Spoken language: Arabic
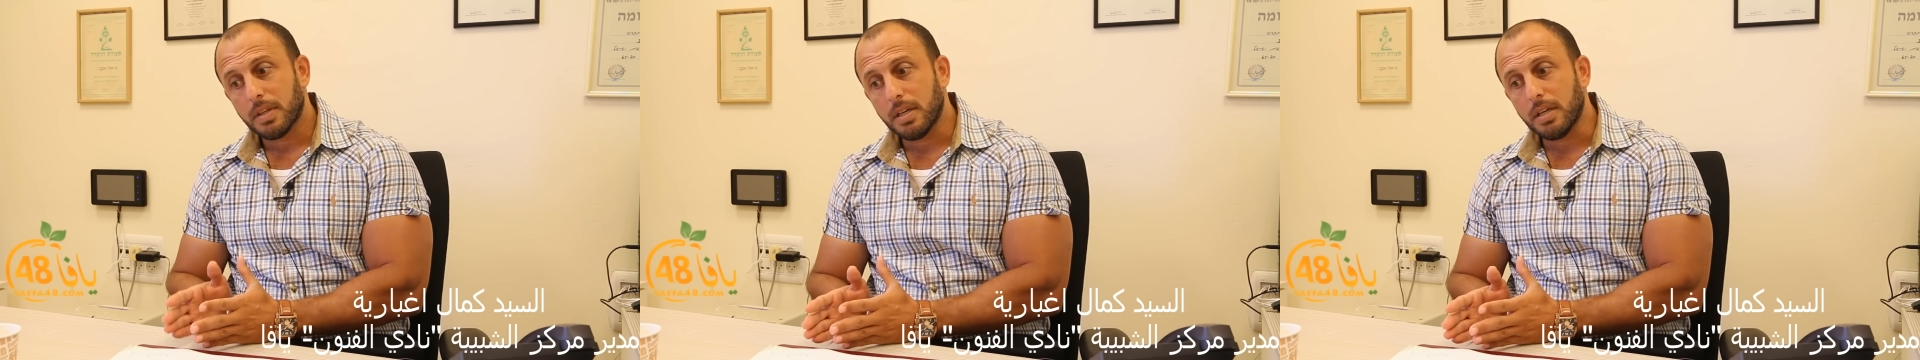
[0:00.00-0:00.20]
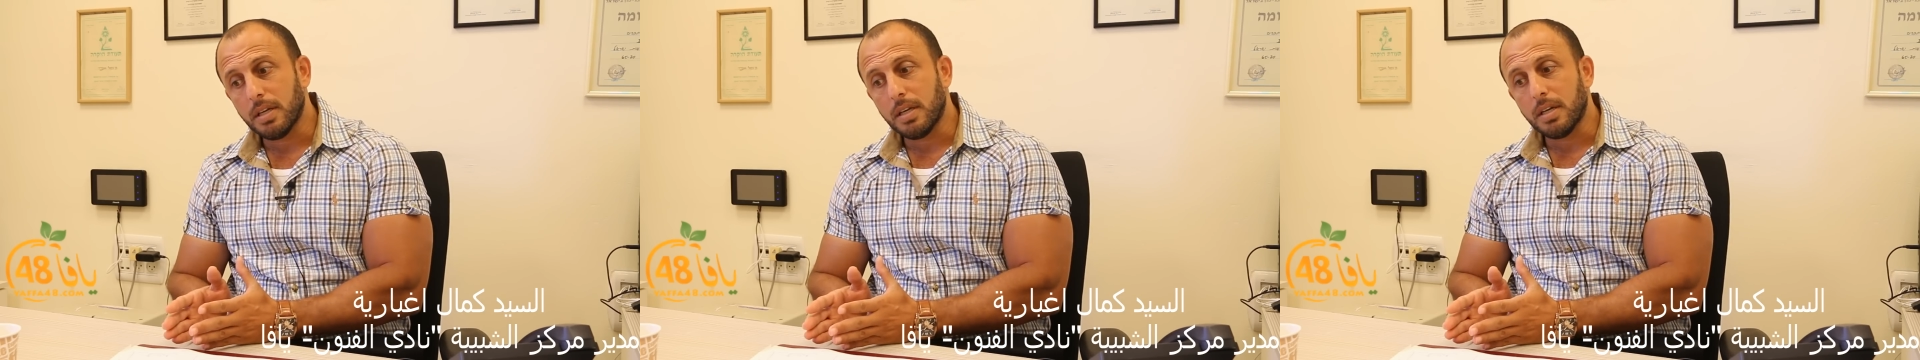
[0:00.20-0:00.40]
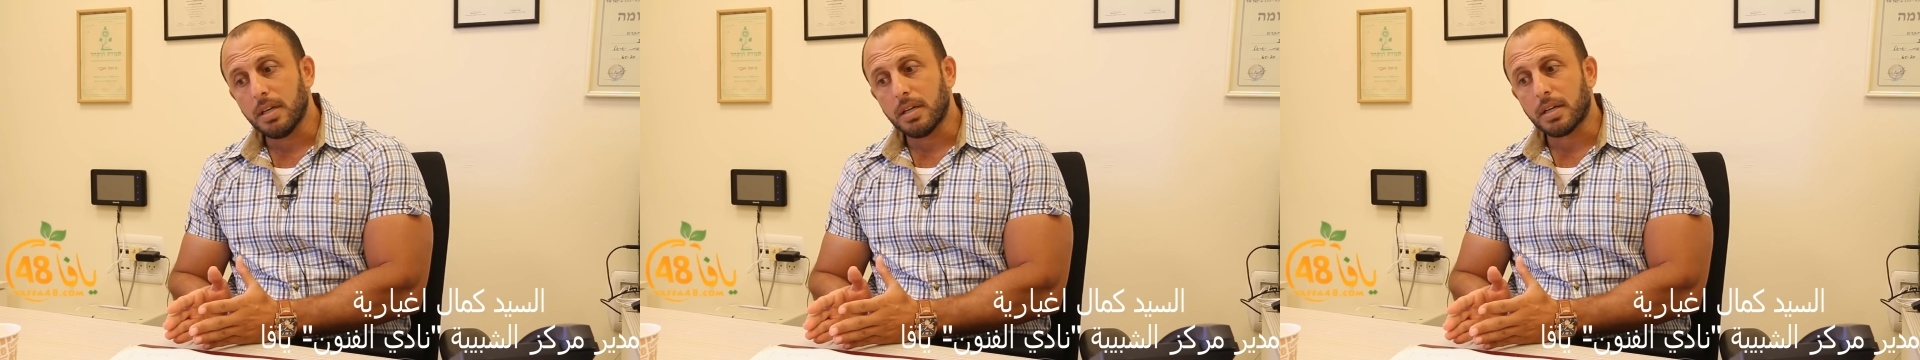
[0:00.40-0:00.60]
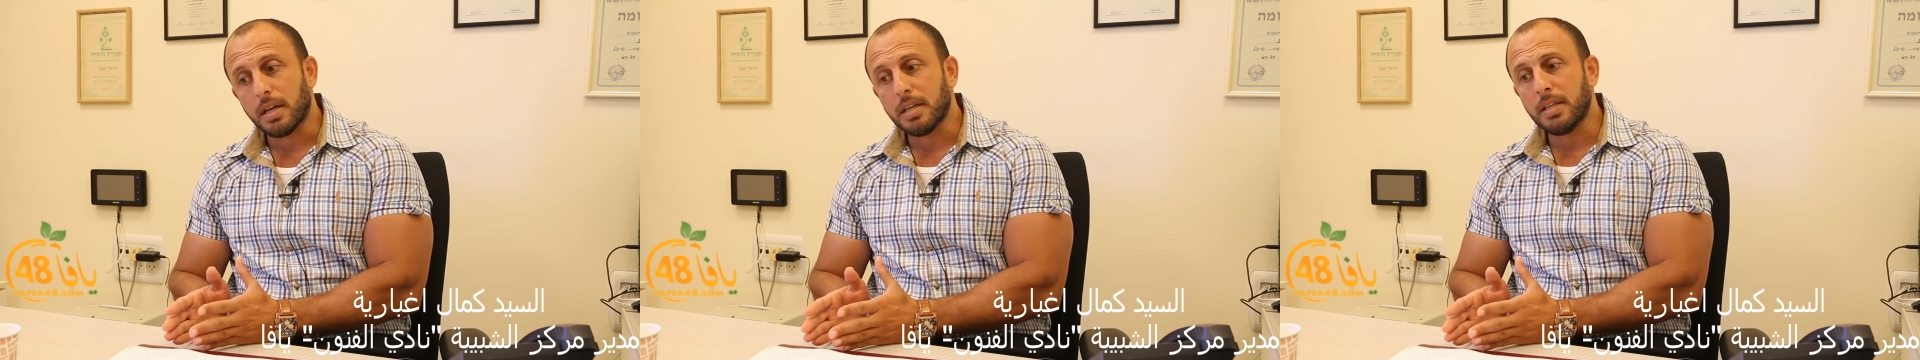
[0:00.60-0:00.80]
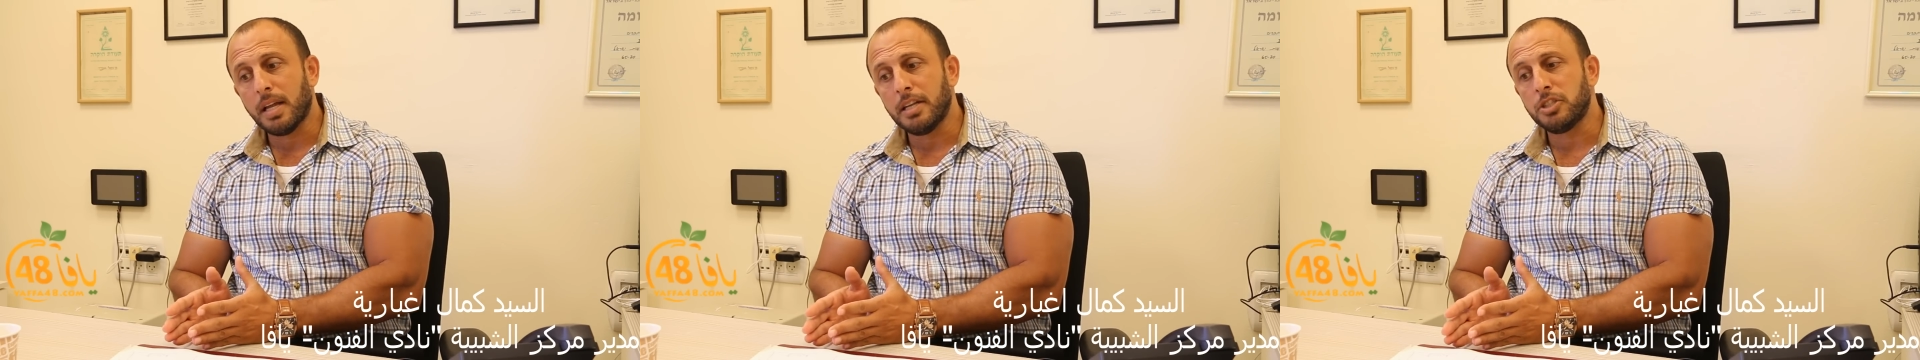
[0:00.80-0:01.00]
إيه،
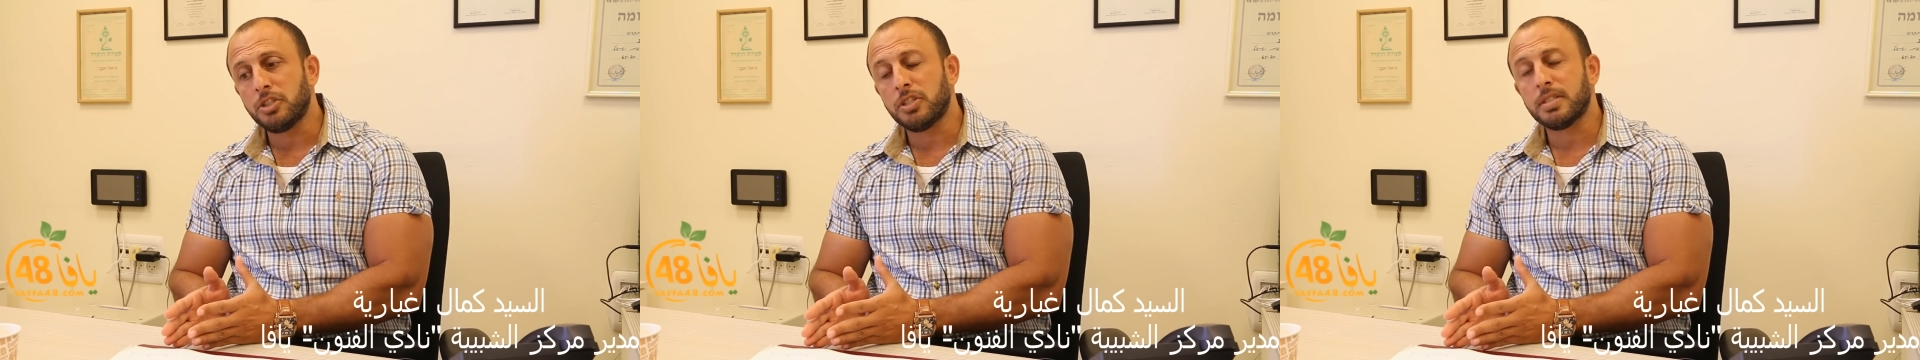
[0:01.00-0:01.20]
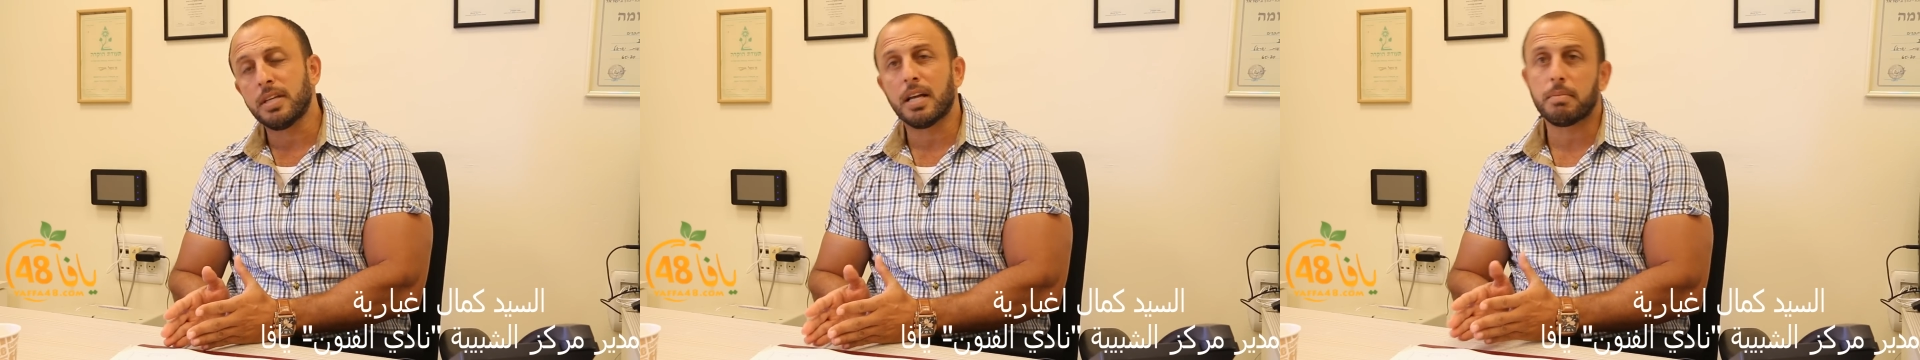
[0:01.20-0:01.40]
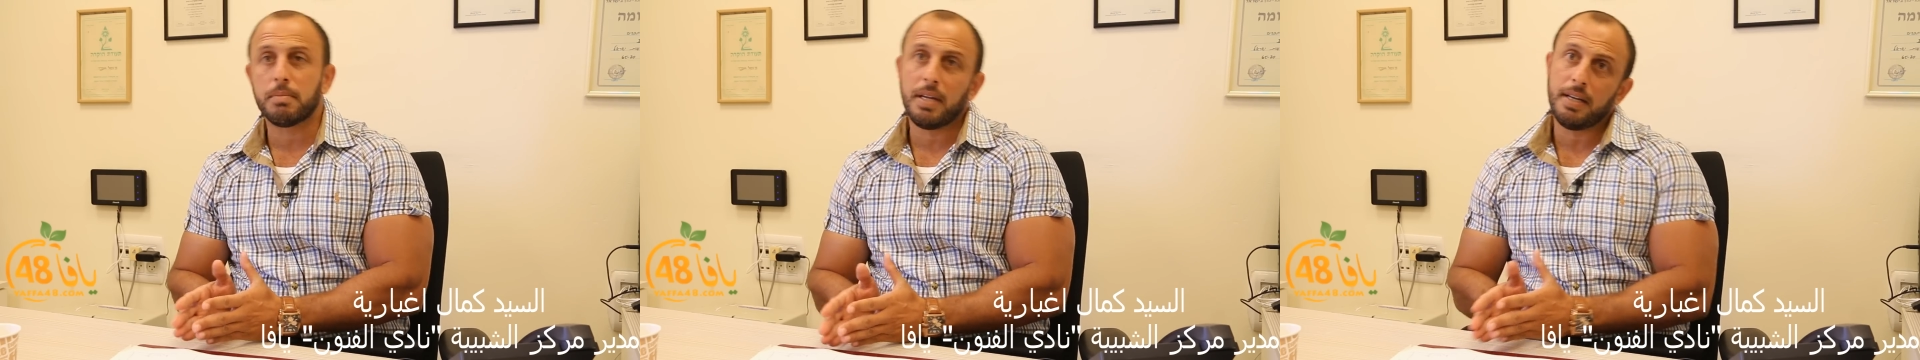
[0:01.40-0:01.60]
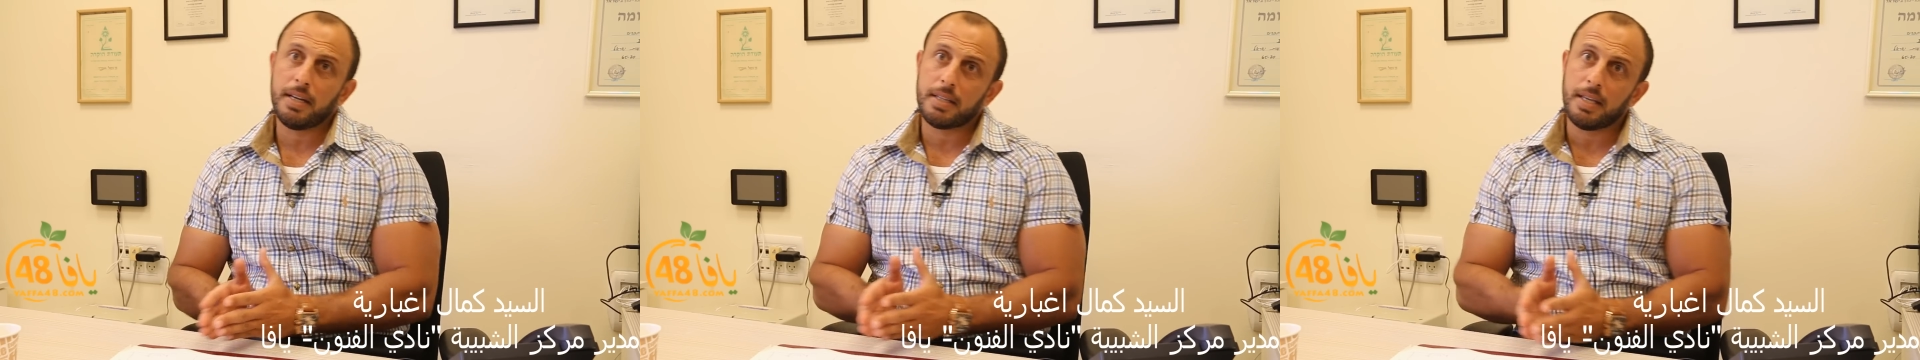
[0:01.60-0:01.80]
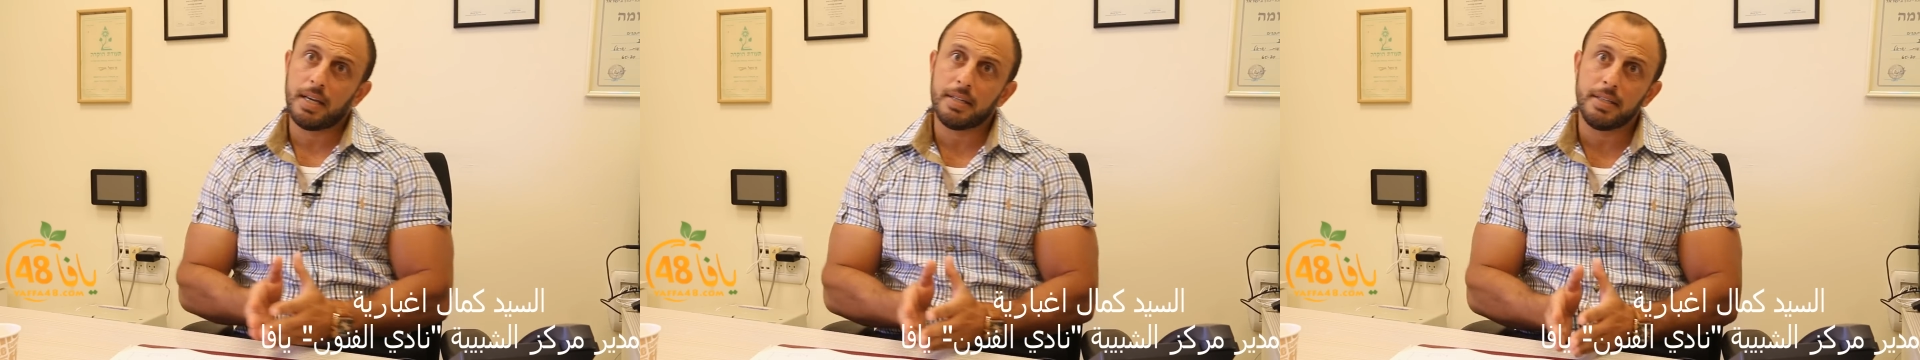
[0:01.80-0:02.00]
رد على الانجازات من ناحيه
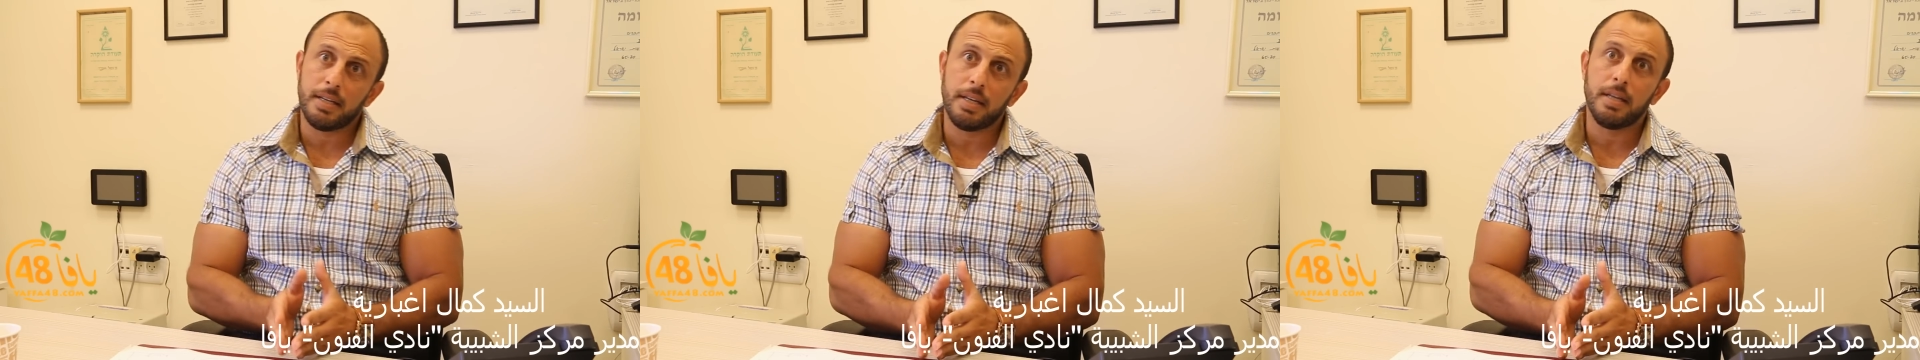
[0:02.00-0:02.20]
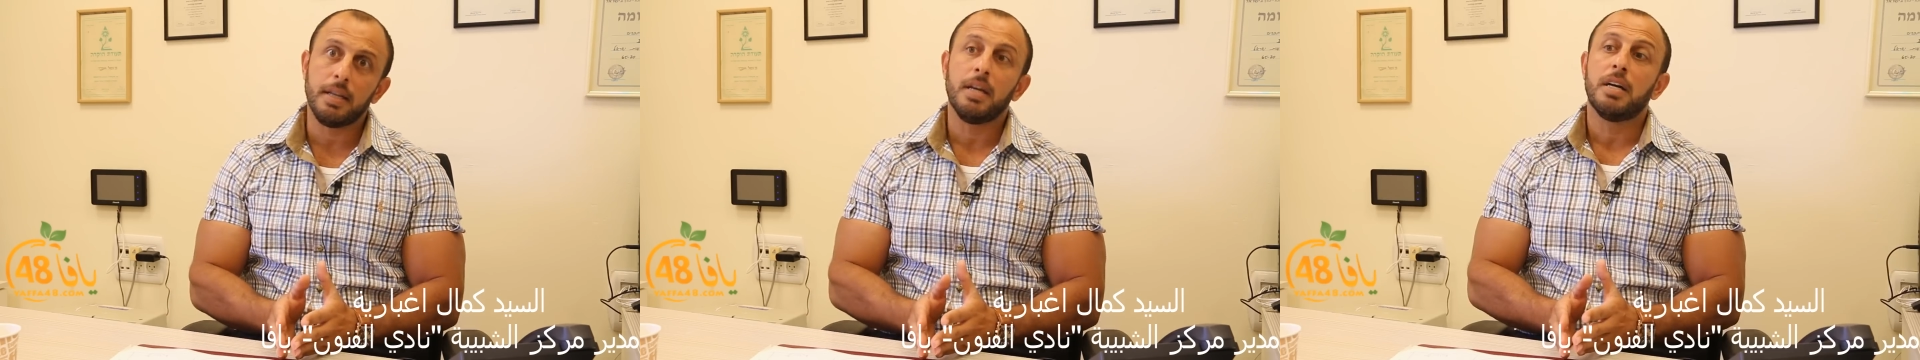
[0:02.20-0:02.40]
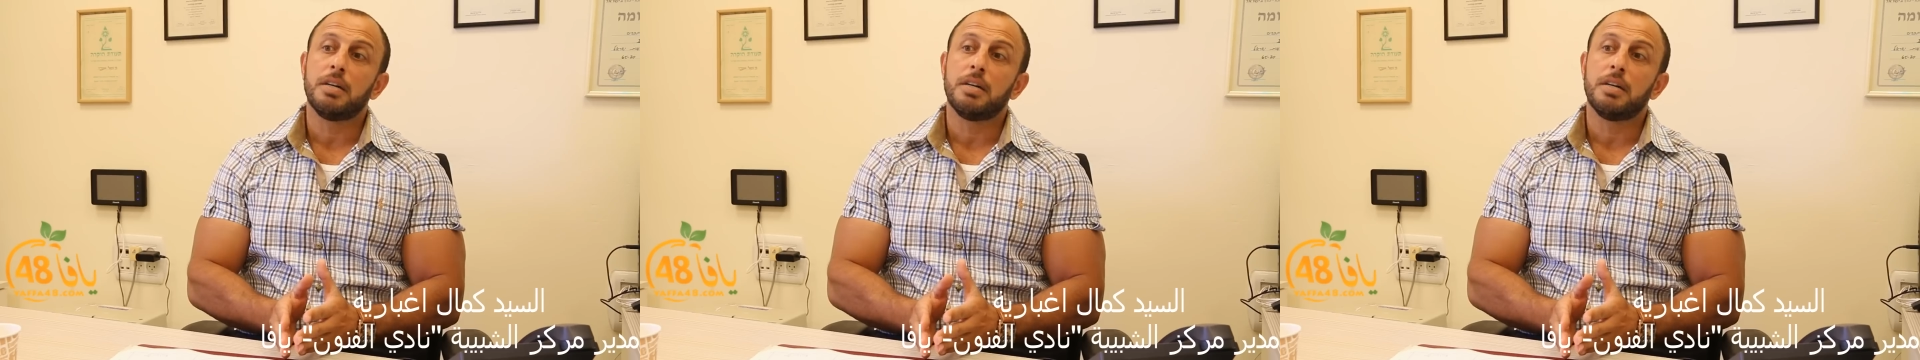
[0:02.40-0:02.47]
ثانيه